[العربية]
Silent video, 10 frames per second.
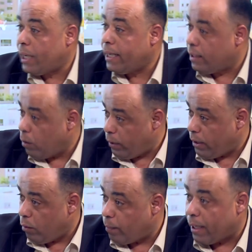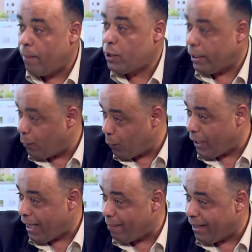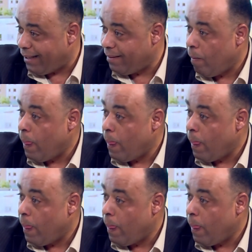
عن التوعيه وبرامج عن المداهمات